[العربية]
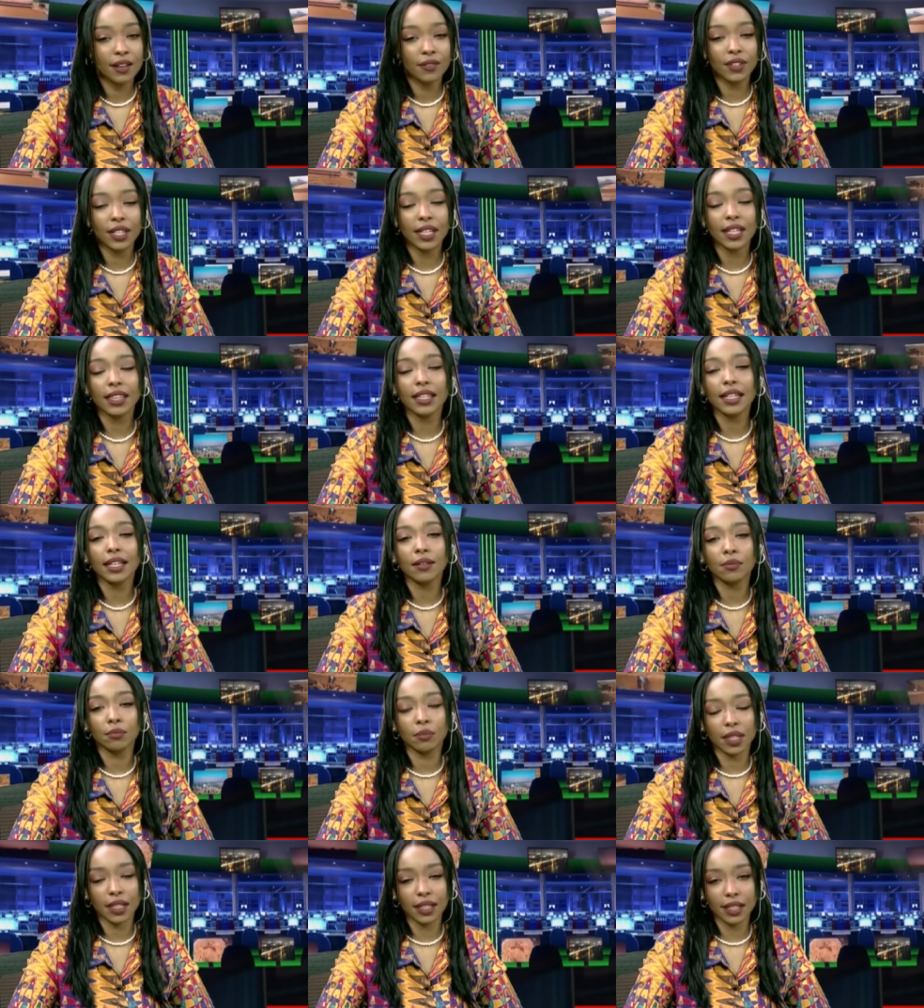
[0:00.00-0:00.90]
في كثير
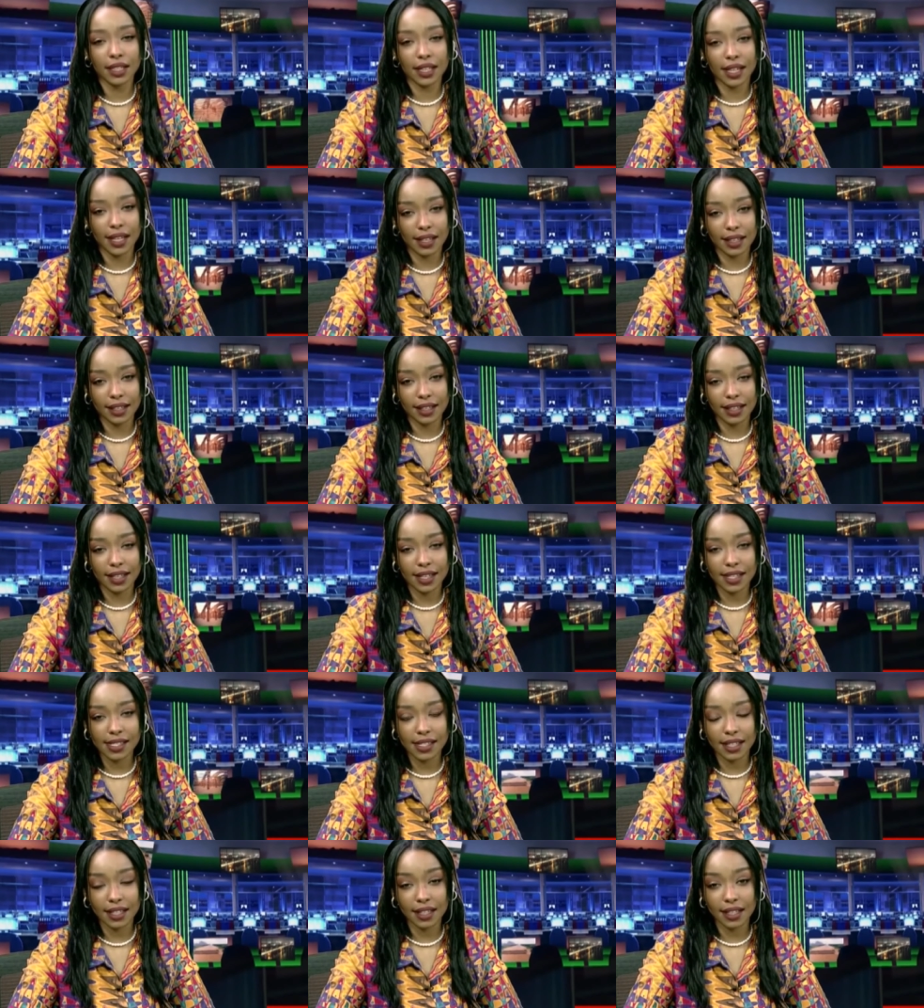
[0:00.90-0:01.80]
من
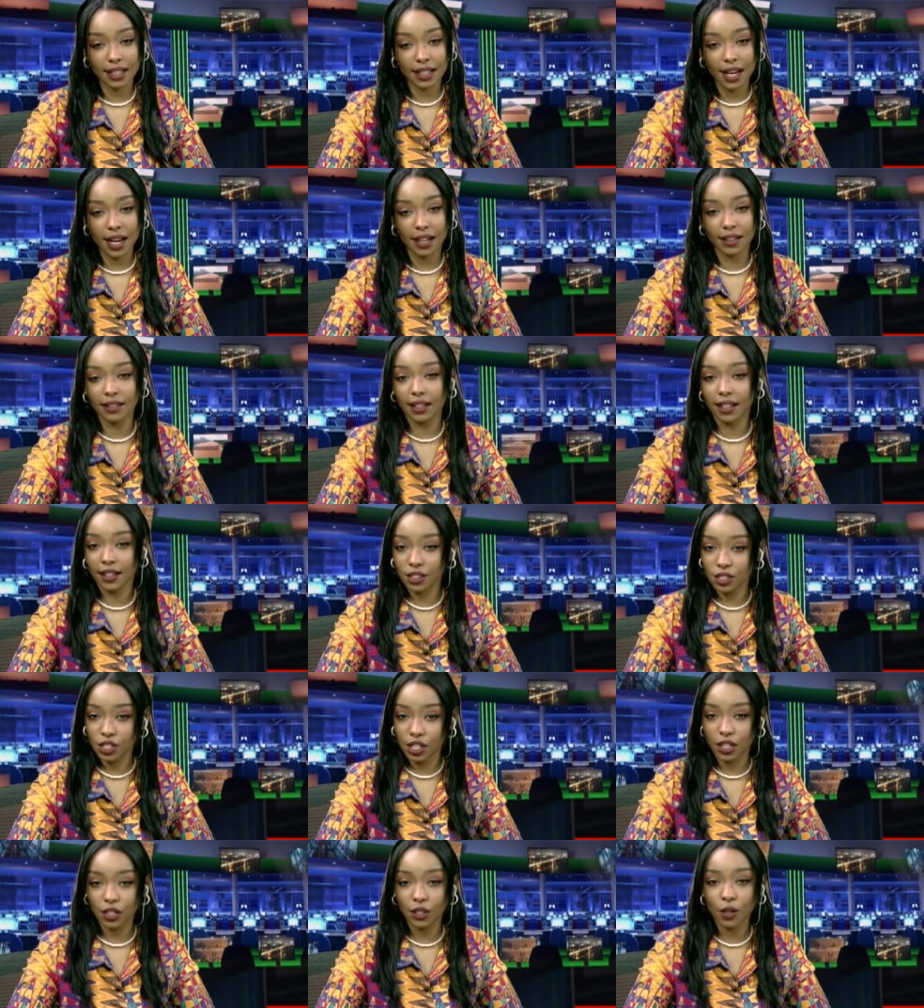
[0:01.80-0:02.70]
الاسئله اللي
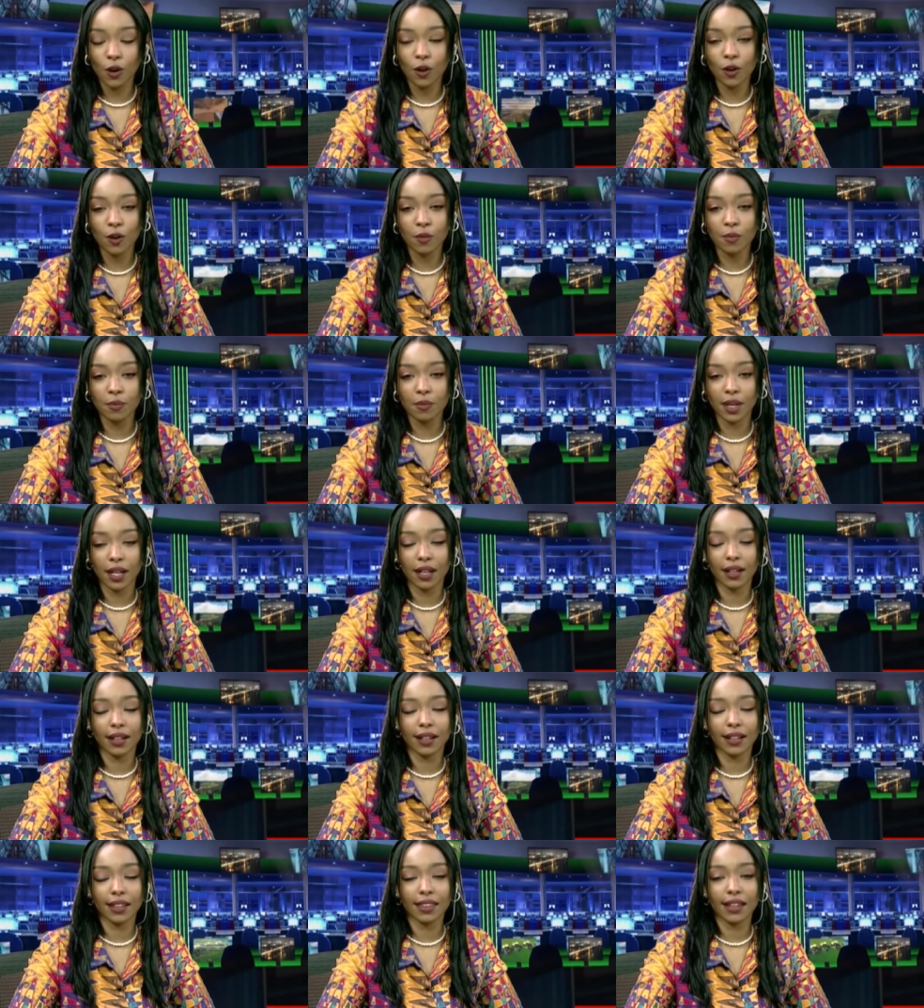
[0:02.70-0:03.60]
حنناقشها اليوم
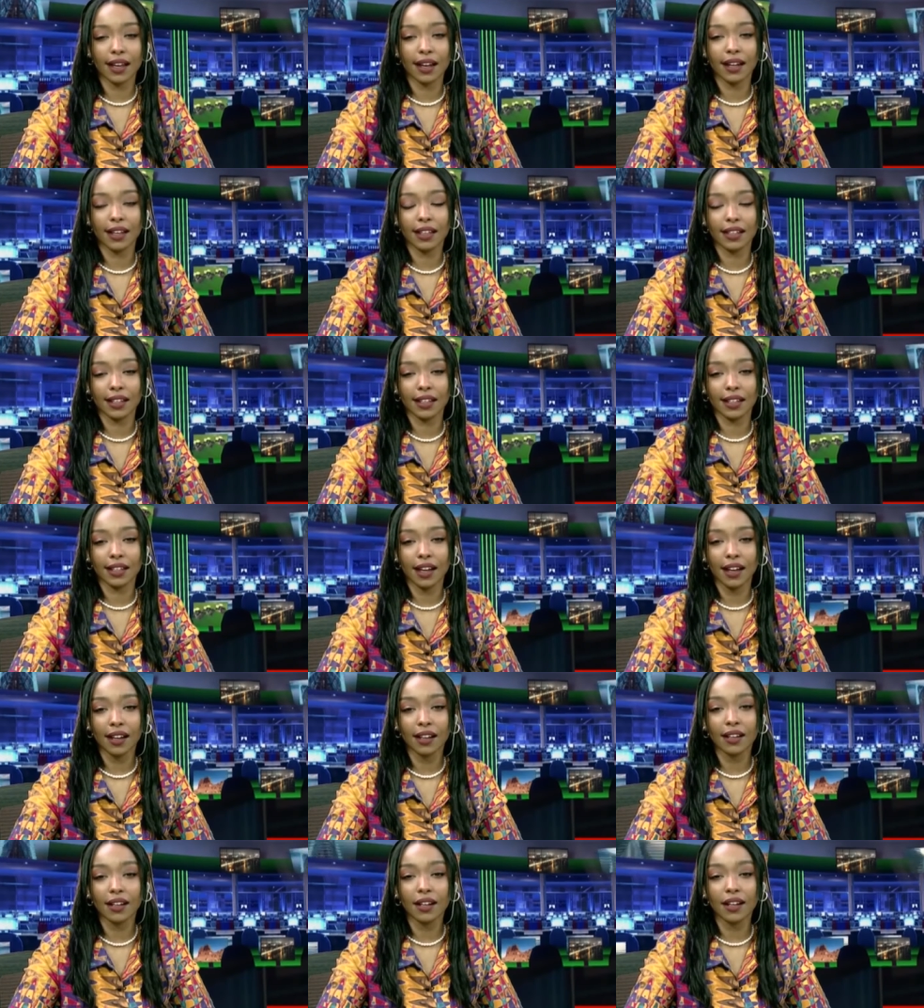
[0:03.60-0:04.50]
آه، اثناء هذه
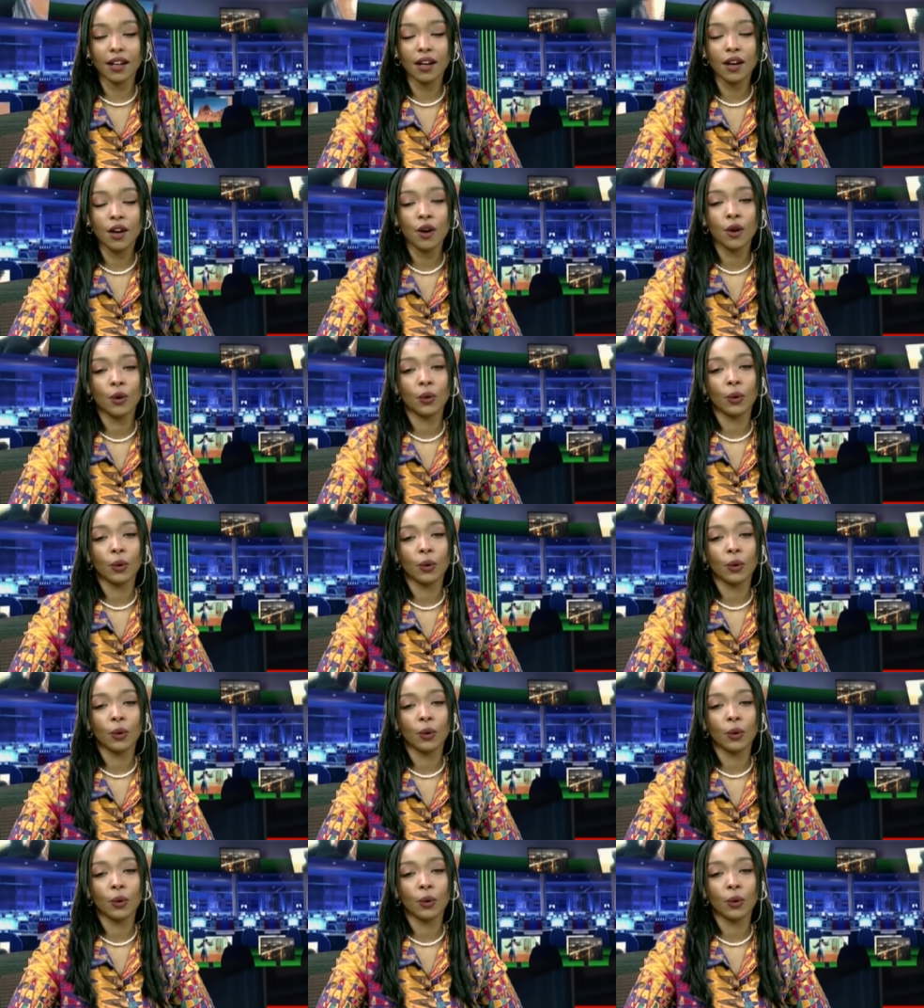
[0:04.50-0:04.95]
الحلقه